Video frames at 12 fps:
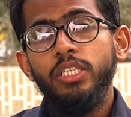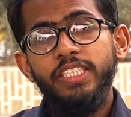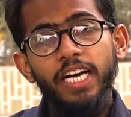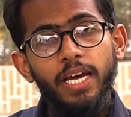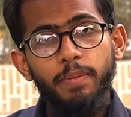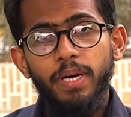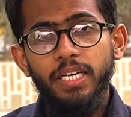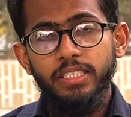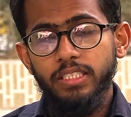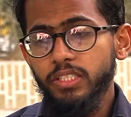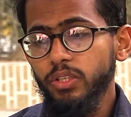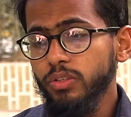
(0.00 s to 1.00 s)
चार मार्क्स
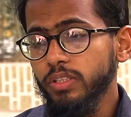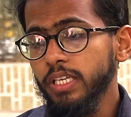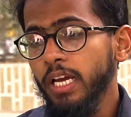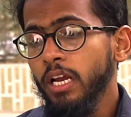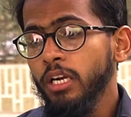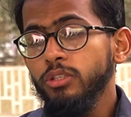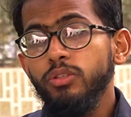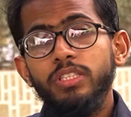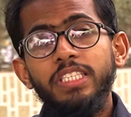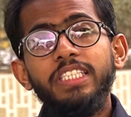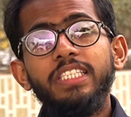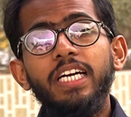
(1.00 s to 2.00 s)
इसके होते हैं जो
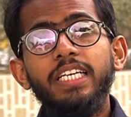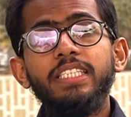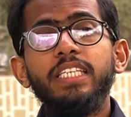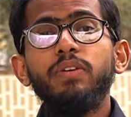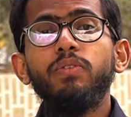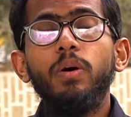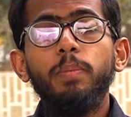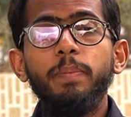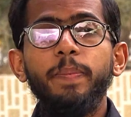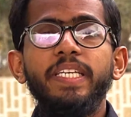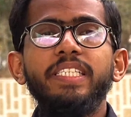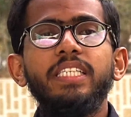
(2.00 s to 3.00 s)
तीसरा हिस्सा है वो आपके
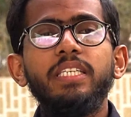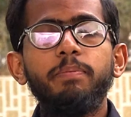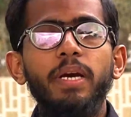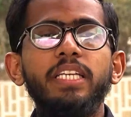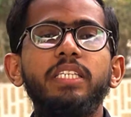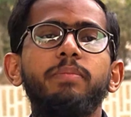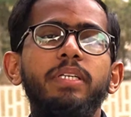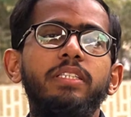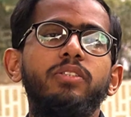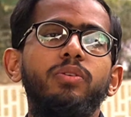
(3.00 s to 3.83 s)
पेशेंट मैनेजमेंट